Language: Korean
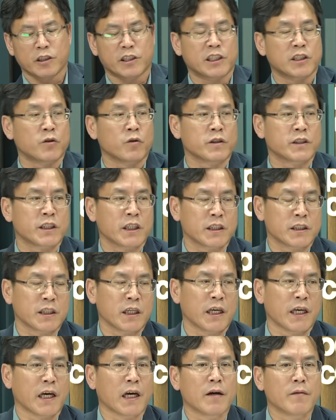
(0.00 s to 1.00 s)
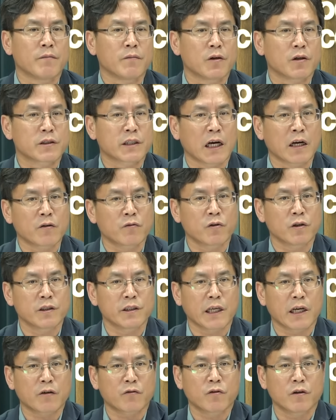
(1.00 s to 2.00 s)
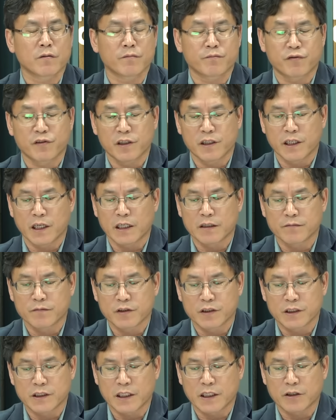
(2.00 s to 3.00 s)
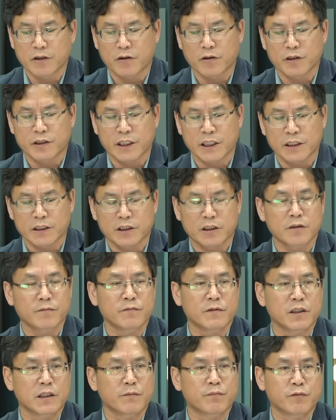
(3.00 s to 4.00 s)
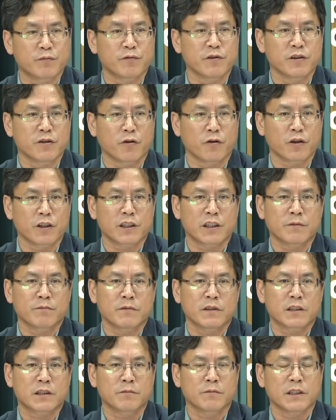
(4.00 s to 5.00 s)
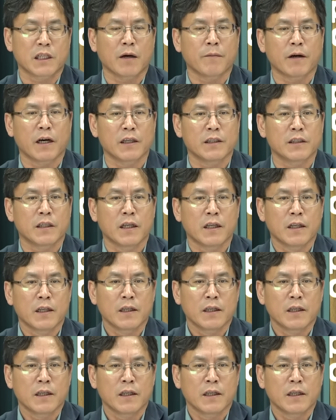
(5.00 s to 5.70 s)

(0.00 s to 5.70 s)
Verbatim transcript: 지도체제, 뭐 당권, 대권 분리하는 문제 여러 쟁점들이 부분적으로 있습니다만